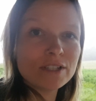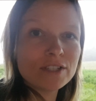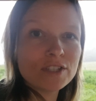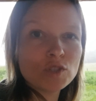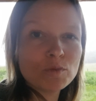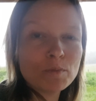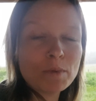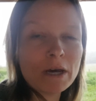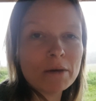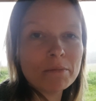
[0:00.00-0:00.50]

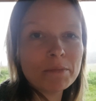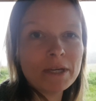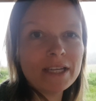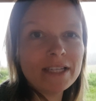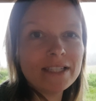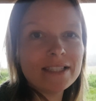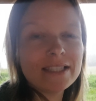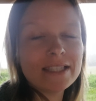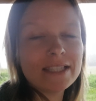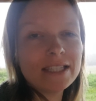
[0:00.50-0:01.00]
super bien
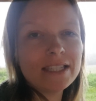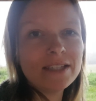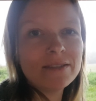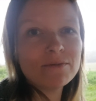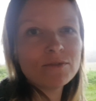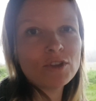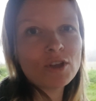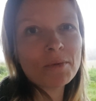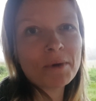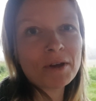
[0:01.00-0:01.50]
ici.
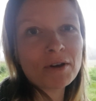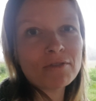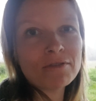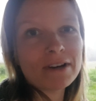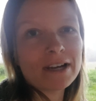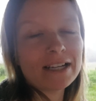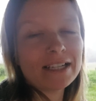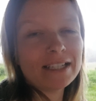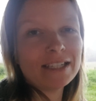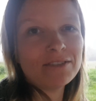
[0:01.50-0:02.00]
Demain, on
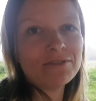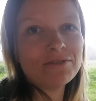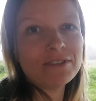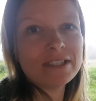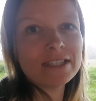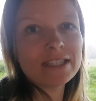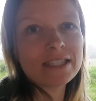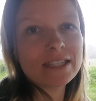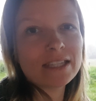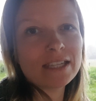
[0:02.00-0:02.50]
va aller
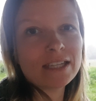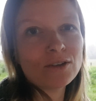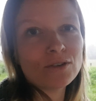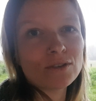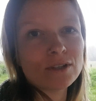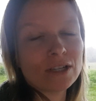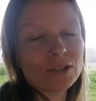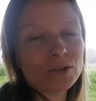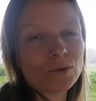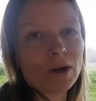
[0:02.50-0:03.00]
visiter
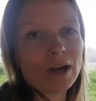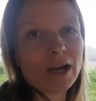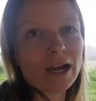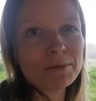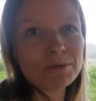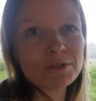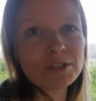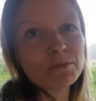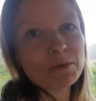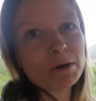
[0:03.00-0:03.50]
un endroit
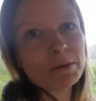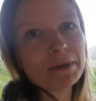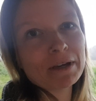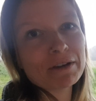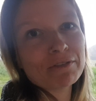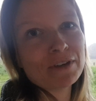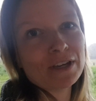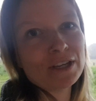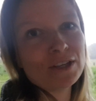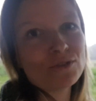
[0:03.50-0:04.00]
absolument
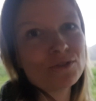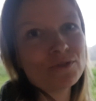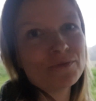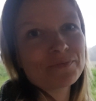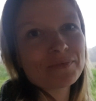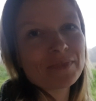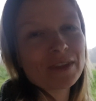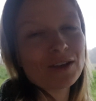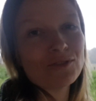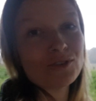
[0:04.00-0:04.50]
merveilleux.
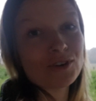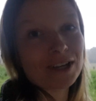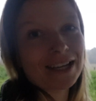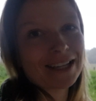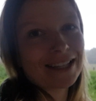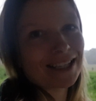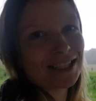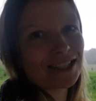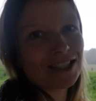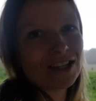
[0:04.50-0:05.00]
Vous
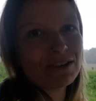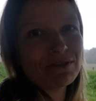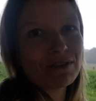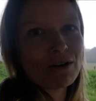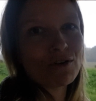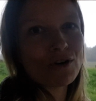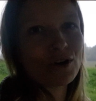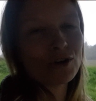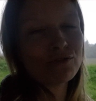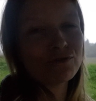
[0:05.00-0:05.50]
regarderez ça, il va
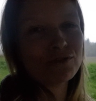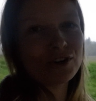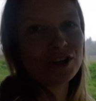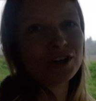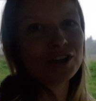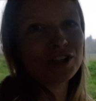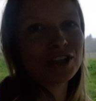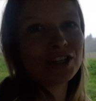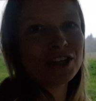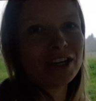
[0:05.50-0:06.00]
y avoir un
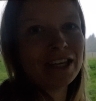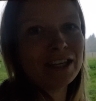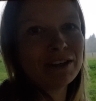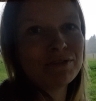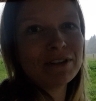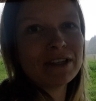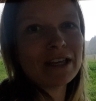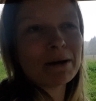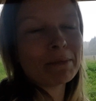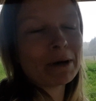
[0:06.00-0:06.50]
vlog,
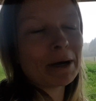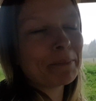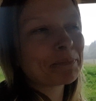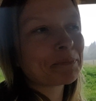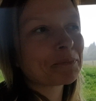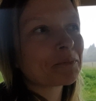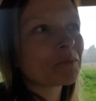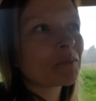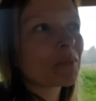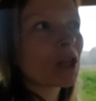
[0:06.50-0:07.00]
évidemment.
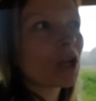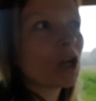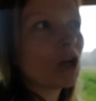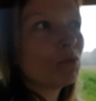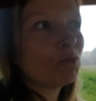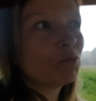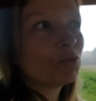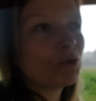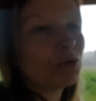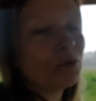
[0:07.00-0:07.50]

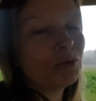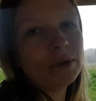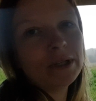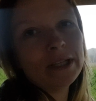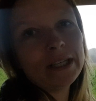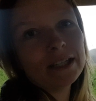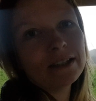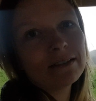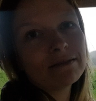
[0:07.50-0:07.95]
Puis,